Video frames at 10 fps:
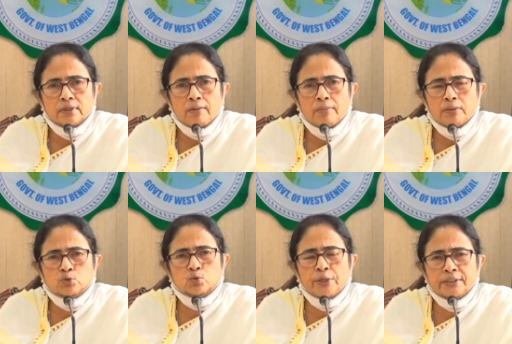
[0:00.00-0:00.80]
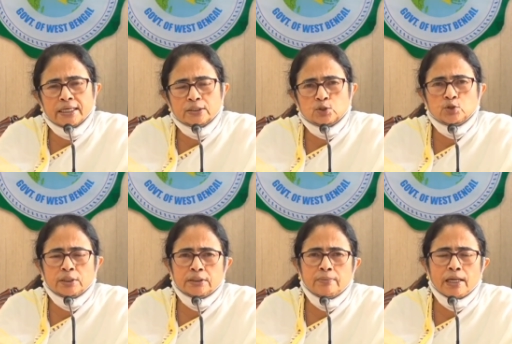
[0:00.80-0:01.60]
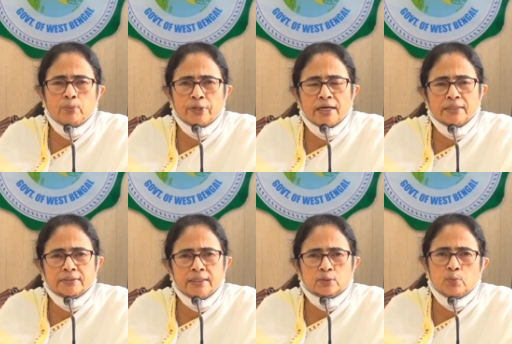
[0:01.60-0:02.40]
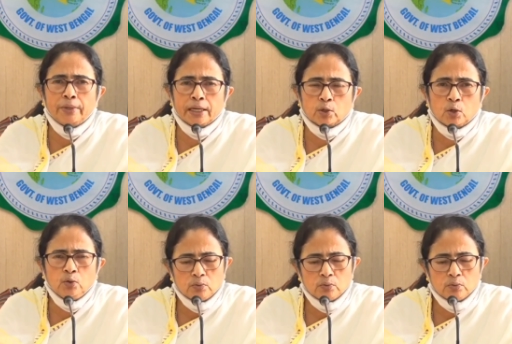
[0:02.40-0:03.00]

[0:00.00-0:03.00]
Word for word: আমার স্টুডেন্ট ছাত্রছাত্রী ভাই বোনেরা আছে একটু বেয়ার করো